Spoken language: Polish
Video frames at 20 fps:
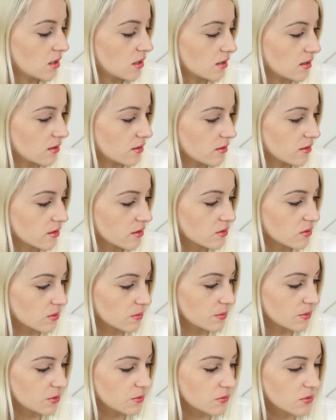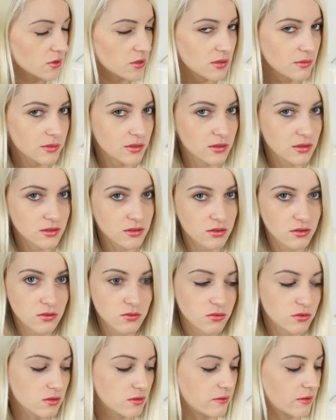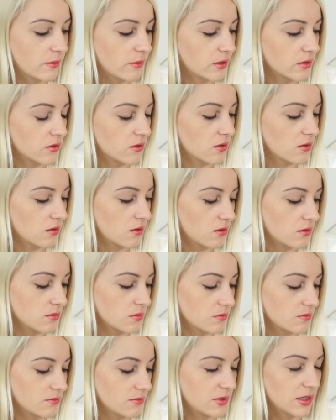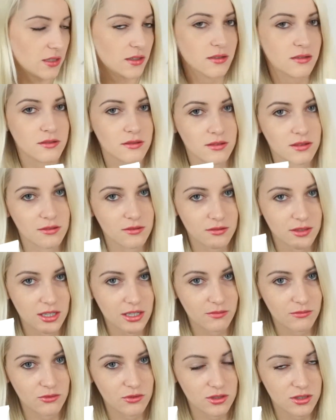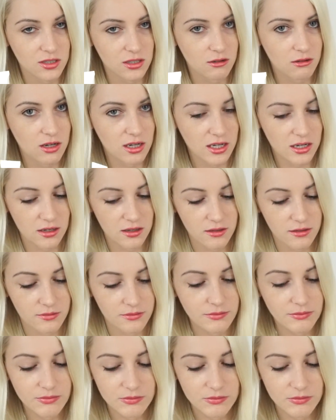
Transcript: Jedyne co być może będę z tego używała to ten krem do ciała, ale...